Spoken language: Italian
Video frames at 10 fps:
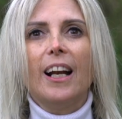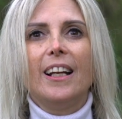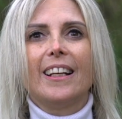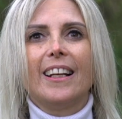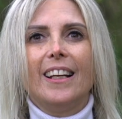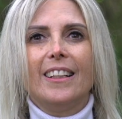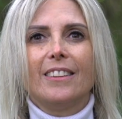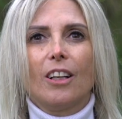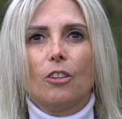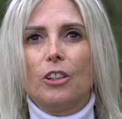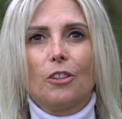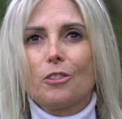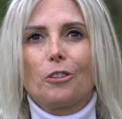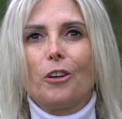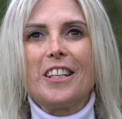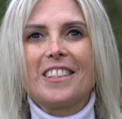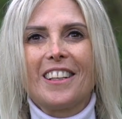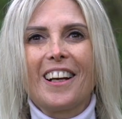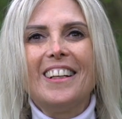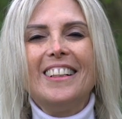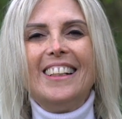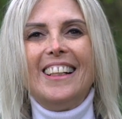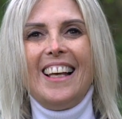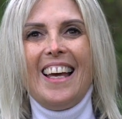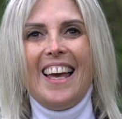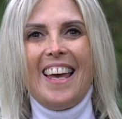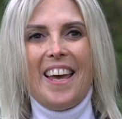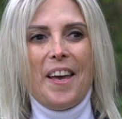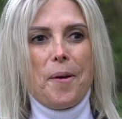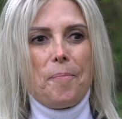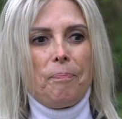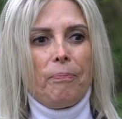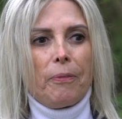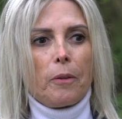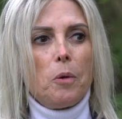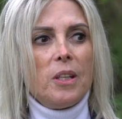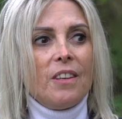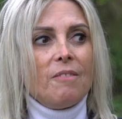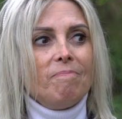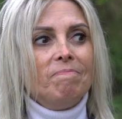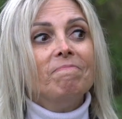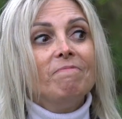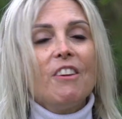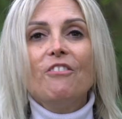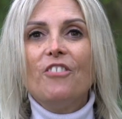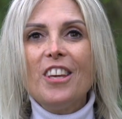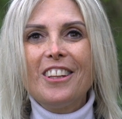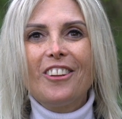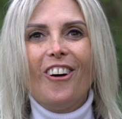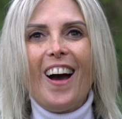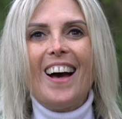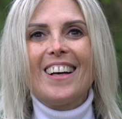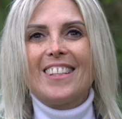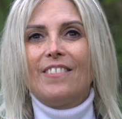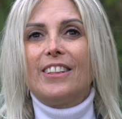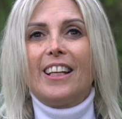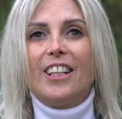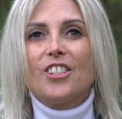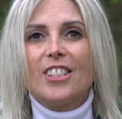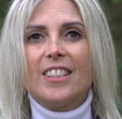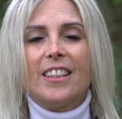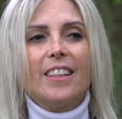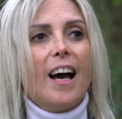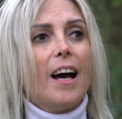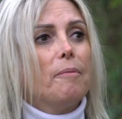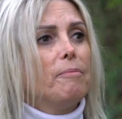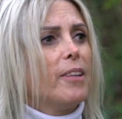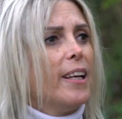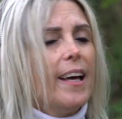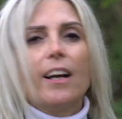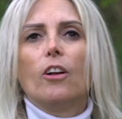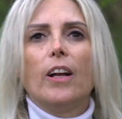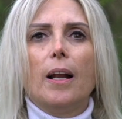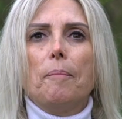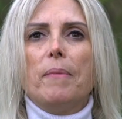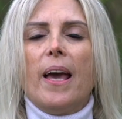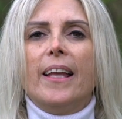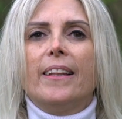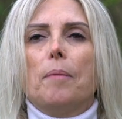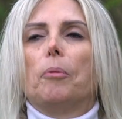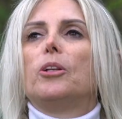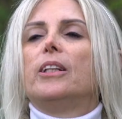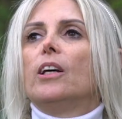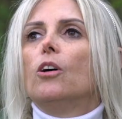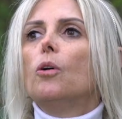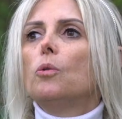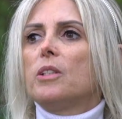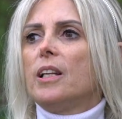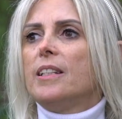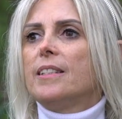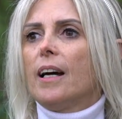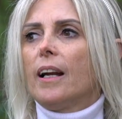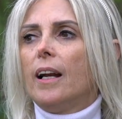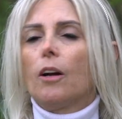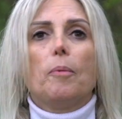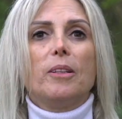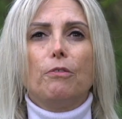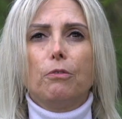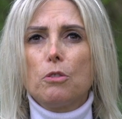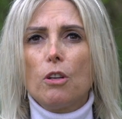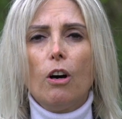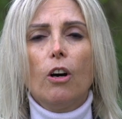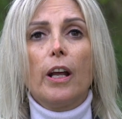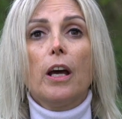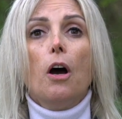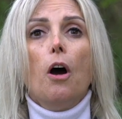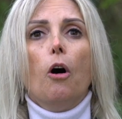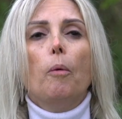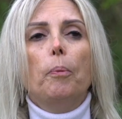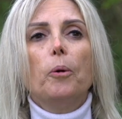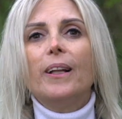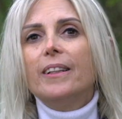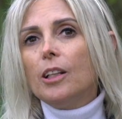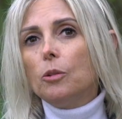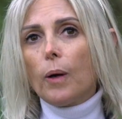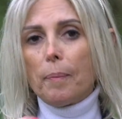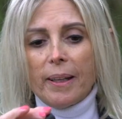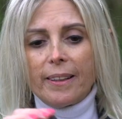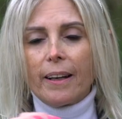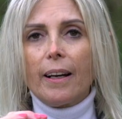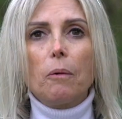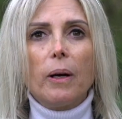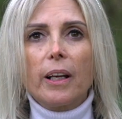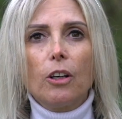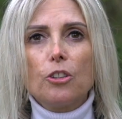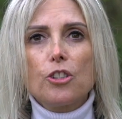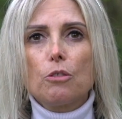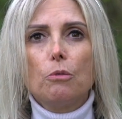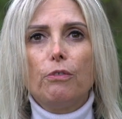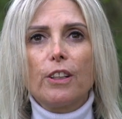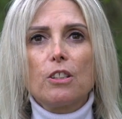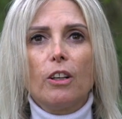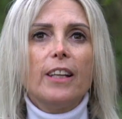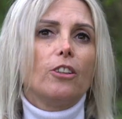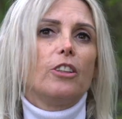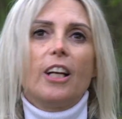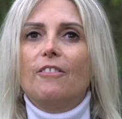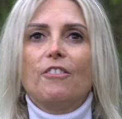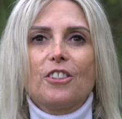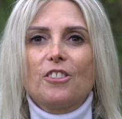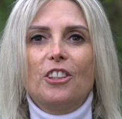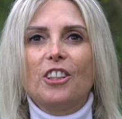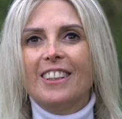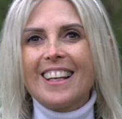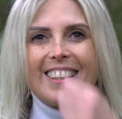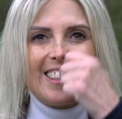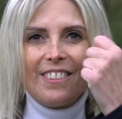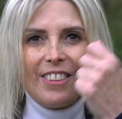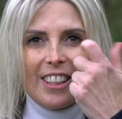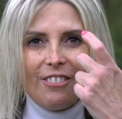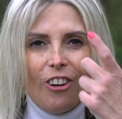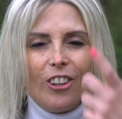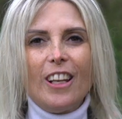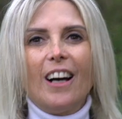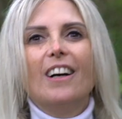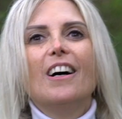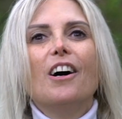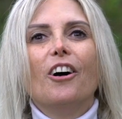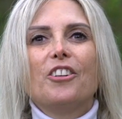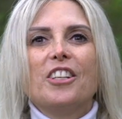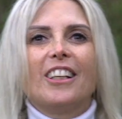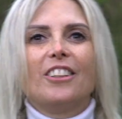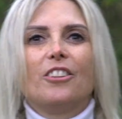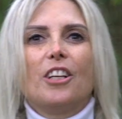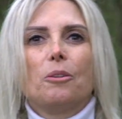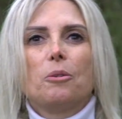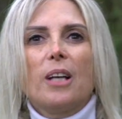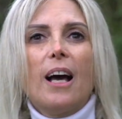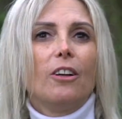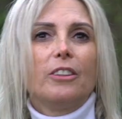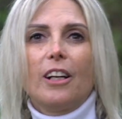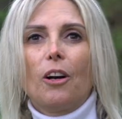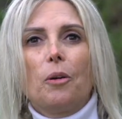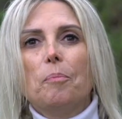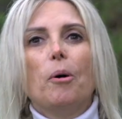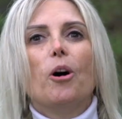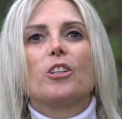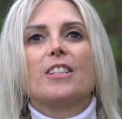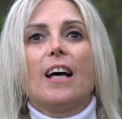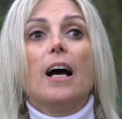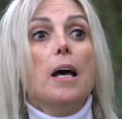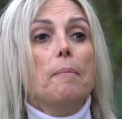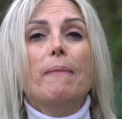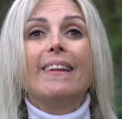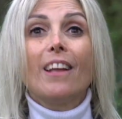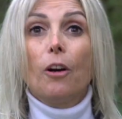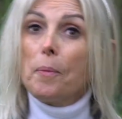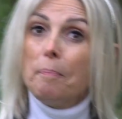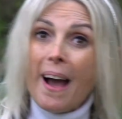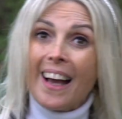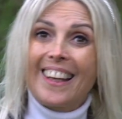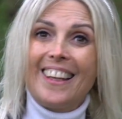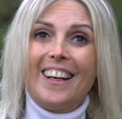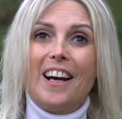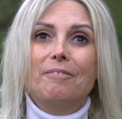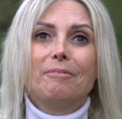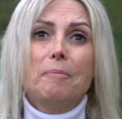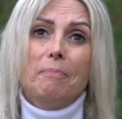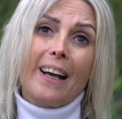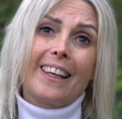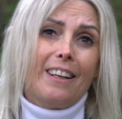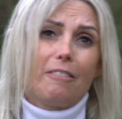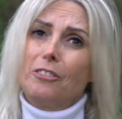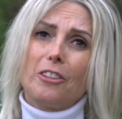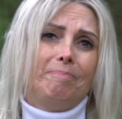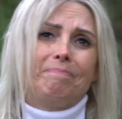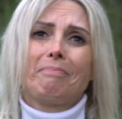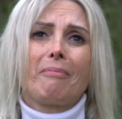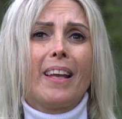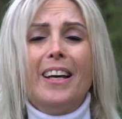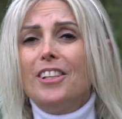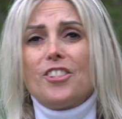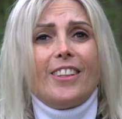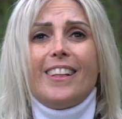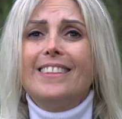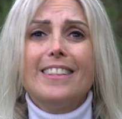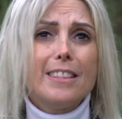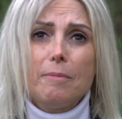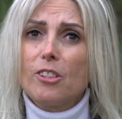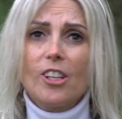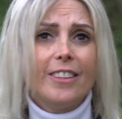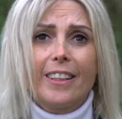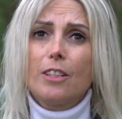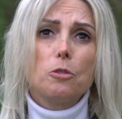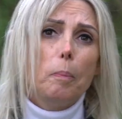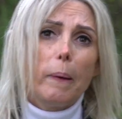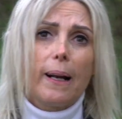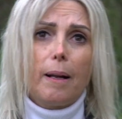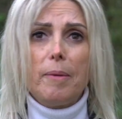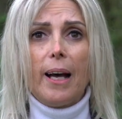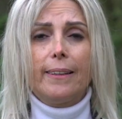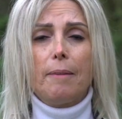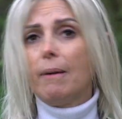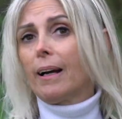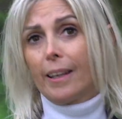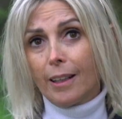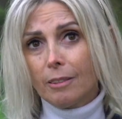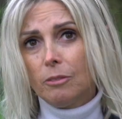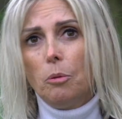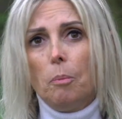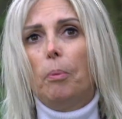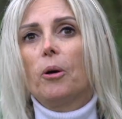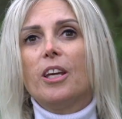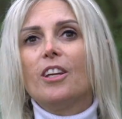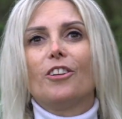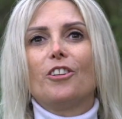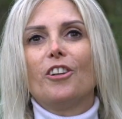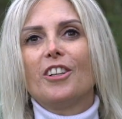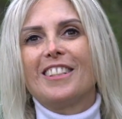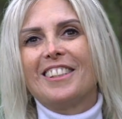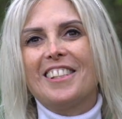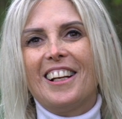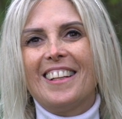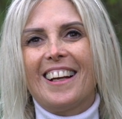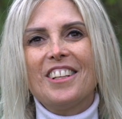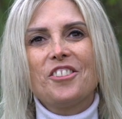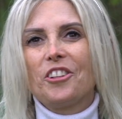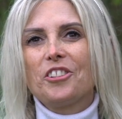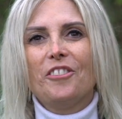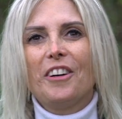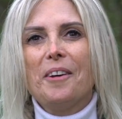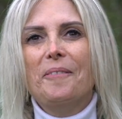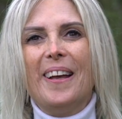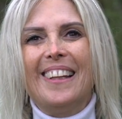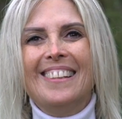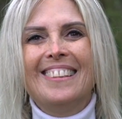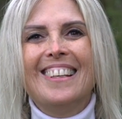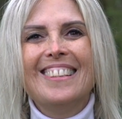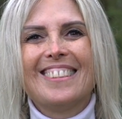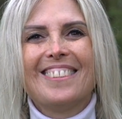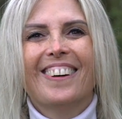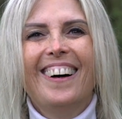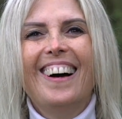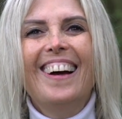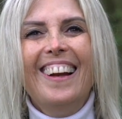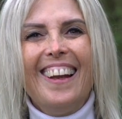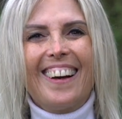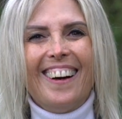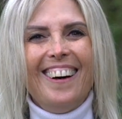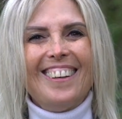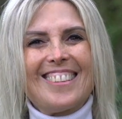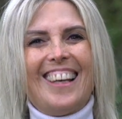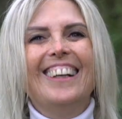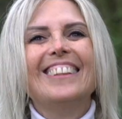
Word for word: l'allegria all'interno del nostro essere. E ehm, quindi vi invito a, se avete necessità, tenerlo nell'ambiente, potete o utilizzare l'aroma diffusione oppure addirittura metterne qualche goccia su un fazzoletto, tenervi il fazzoletto in tasca se avete voglia ogni tanto di annusarlo, tenerlo in borsa, metterlo in macchina, in macchina quando c'è tantissima gente che è super arrabbiata in macchina, un pochino di olio essenziale d'arancia risolverebbe tantissimo le cose.